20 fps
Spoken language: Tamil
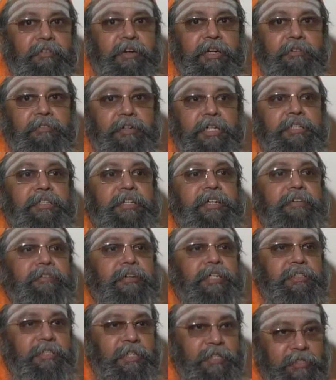அவங்கவங்க
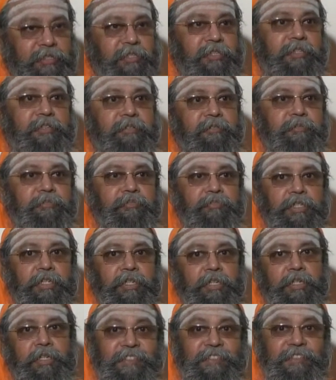தெளிவாக தெரிஞ்சிருக்கணும்
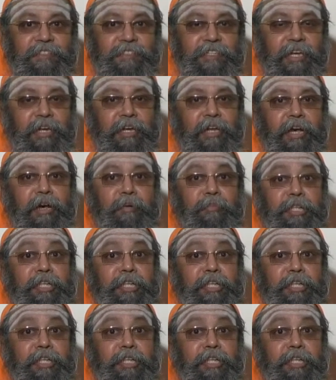எல்லா